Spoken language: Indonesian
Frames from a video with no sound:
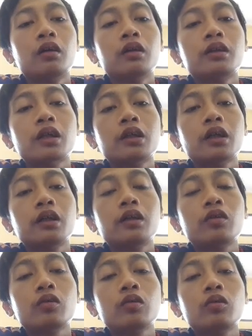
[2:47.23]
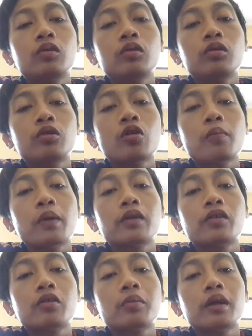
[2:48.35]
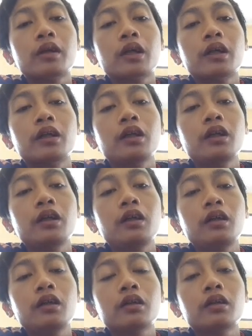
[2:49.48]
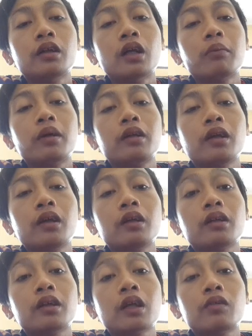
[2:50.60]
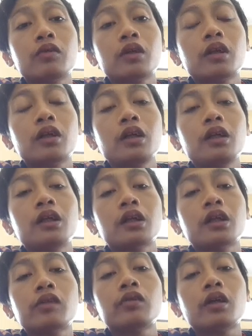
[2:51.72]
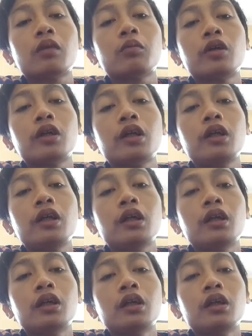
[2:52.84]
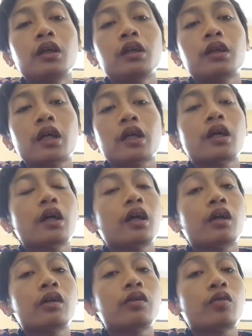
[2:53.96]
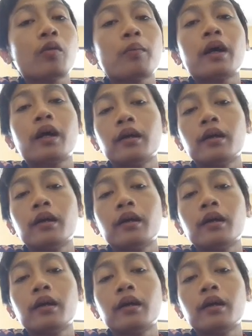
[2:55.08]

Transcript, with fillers: saya itu nyoba-nyobanya ini dalam artian satu channel ini satu channel monet ini saya coba